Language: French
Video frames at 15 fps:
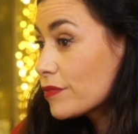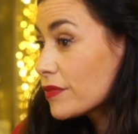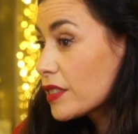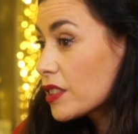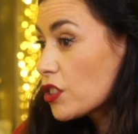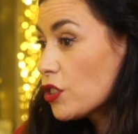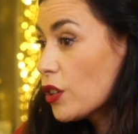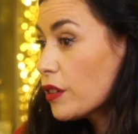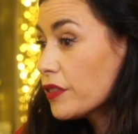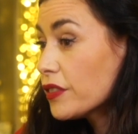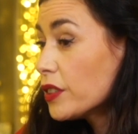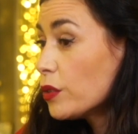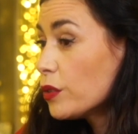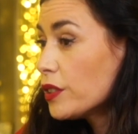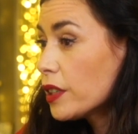J'ai envie
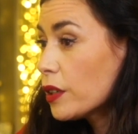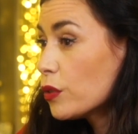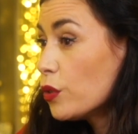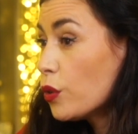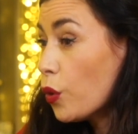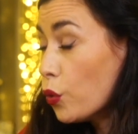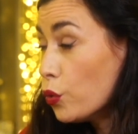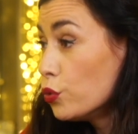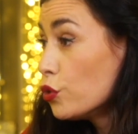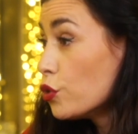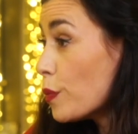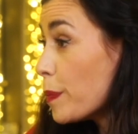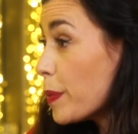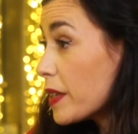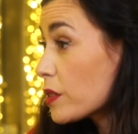de dire le rouge
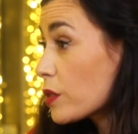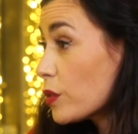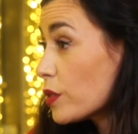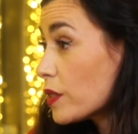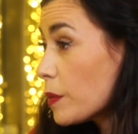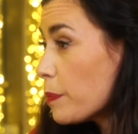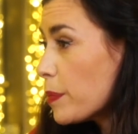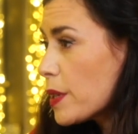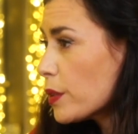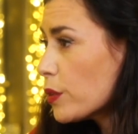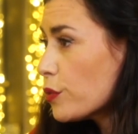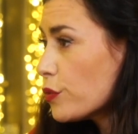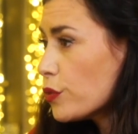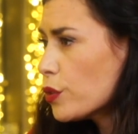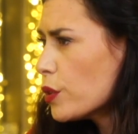parce que c'est plein de
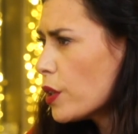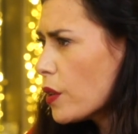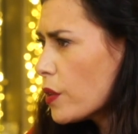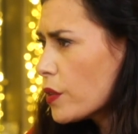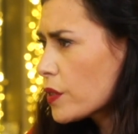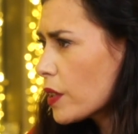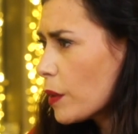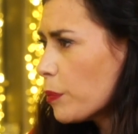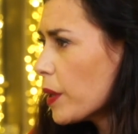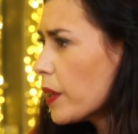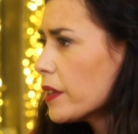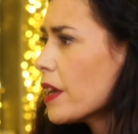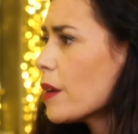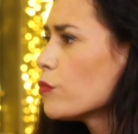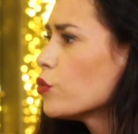violence et plein
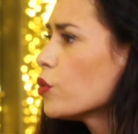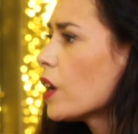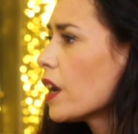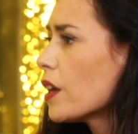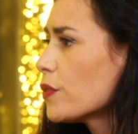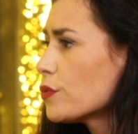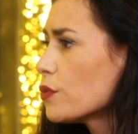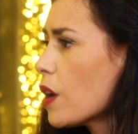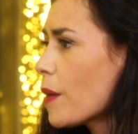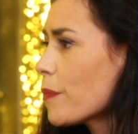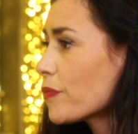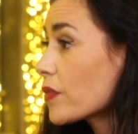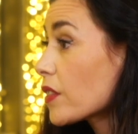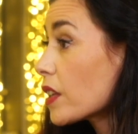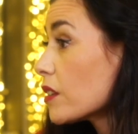d'amour à la fois.
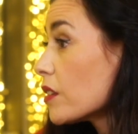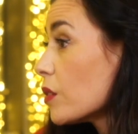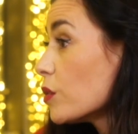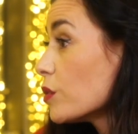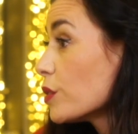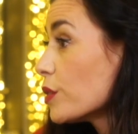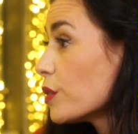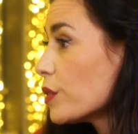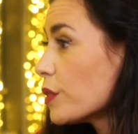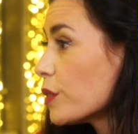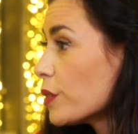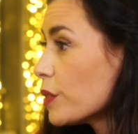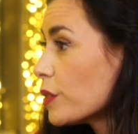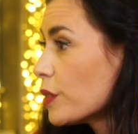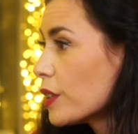Donc,
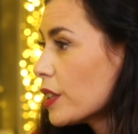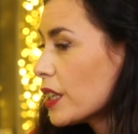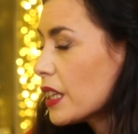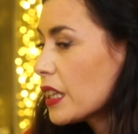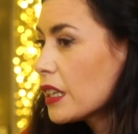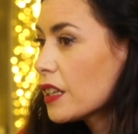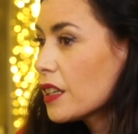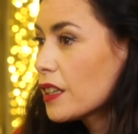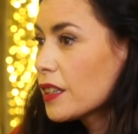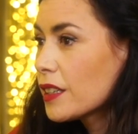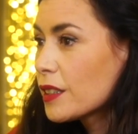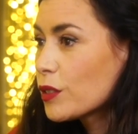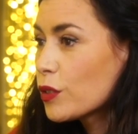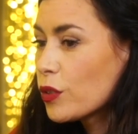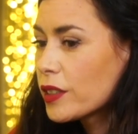euh,
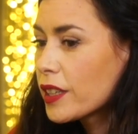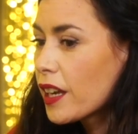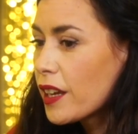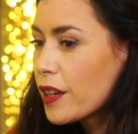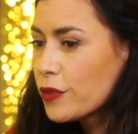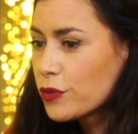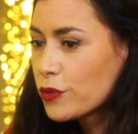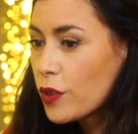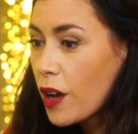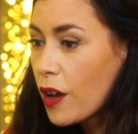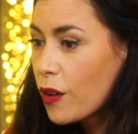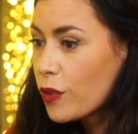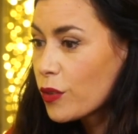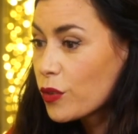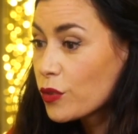donc à la fois,
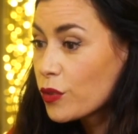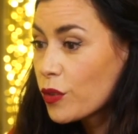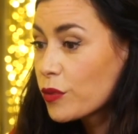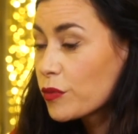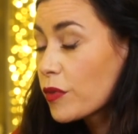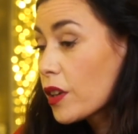on